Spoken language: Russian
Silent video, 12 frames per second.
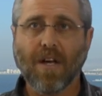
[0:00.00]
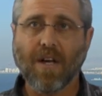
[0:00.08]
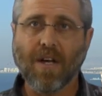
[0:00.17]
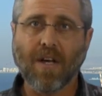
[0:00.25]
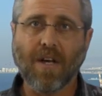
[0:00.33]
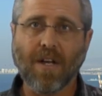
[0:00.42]

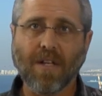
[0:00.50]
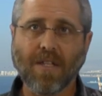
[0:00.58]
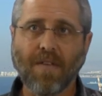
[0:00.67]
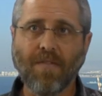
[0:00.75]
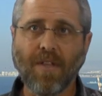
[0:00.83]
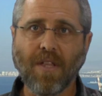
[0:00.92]
э,
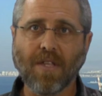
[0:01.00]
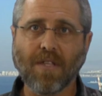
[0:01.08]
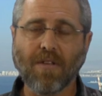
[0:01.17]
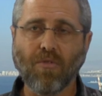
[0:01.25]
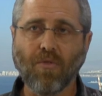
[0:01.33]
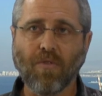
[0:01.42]

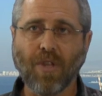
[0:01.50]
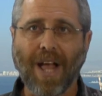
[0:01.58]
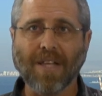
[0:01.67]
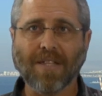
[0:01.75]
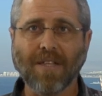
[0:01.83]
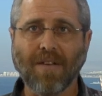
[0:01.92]
разновидности, но вот
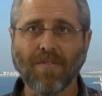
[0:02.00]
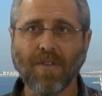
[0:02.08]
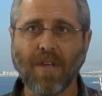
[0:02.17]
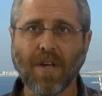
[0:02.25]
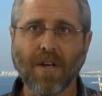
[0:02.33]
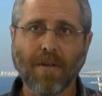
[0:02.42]

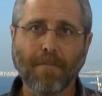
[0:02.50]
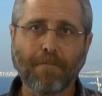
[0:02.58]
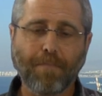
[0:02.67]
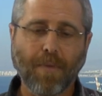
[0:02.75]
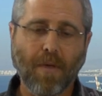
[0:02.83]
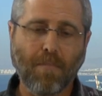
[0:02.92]
основных
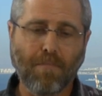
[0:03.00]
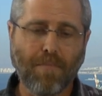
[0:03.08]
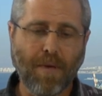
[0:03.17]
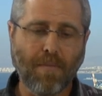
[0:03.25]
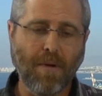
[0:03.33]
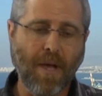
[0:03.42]

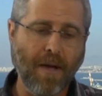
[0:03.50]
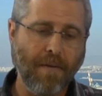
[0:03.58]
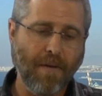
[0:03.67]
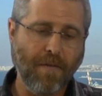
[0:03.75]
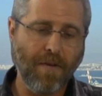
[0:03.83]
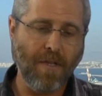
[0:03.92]

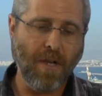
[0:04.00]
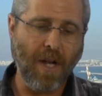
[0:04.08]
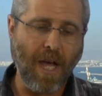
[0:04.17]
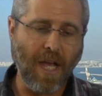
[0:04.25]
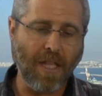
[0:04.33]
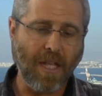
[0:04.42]
Библия
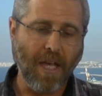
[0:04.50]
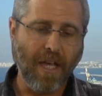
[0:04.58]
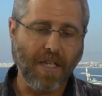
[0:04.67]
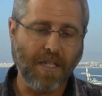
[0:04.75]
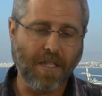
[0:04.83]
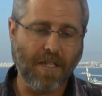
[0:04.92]
выделяет
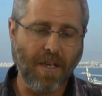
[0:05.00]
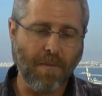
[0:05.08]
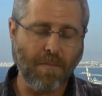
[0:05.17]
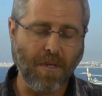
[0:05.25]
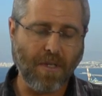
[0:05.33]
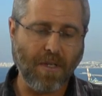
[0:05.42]

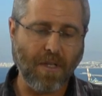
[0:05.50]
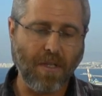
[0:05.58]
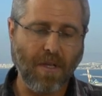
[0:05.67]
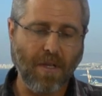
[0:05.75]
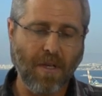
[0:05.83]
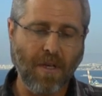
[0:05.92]

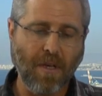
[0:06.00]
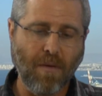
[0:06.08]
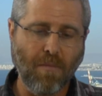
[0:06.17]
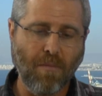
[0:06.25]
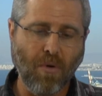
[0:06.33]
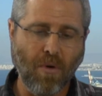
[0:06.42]
70
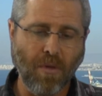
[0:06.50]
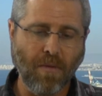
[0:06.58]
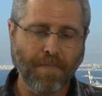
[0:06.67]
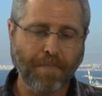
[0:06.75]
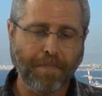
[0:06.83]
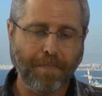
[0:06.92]

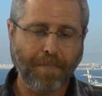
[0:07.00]
имен,